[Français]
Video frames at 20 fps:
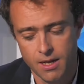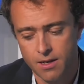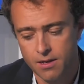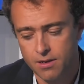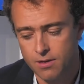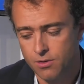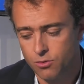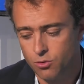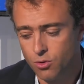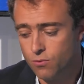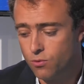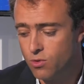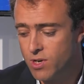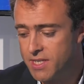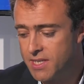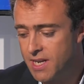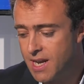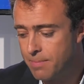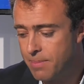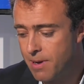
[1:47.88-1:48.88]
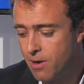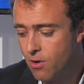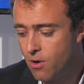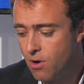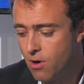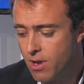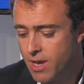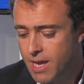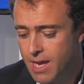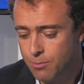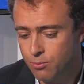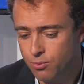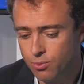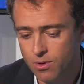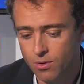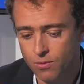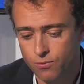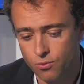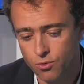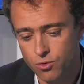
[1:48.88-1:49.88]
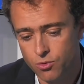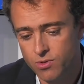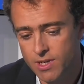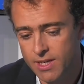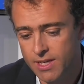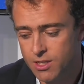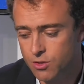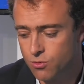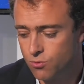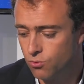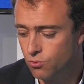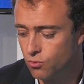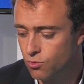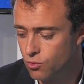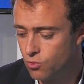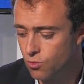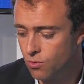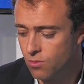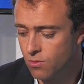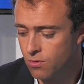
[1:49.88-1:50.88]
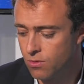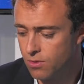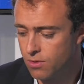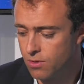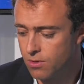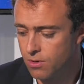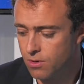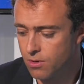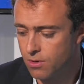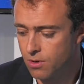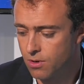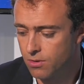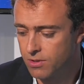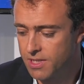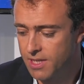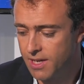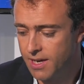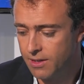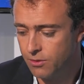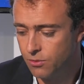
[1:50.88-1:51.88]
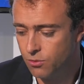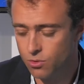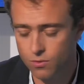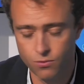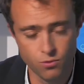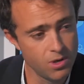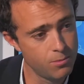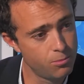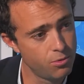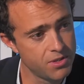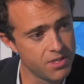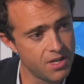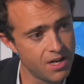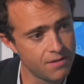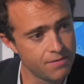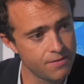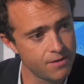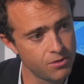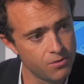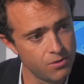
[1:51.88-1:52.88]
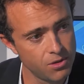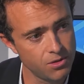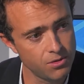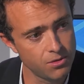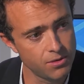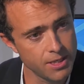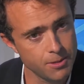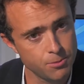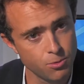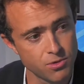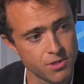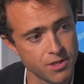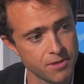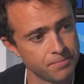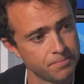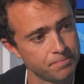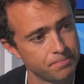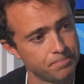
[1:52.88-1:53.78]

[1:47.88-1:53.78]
euh, de vous laisser la parole et puis en fonction des questions que nous aurons euh, en direct, de vous les poser à la fin de votre exposé.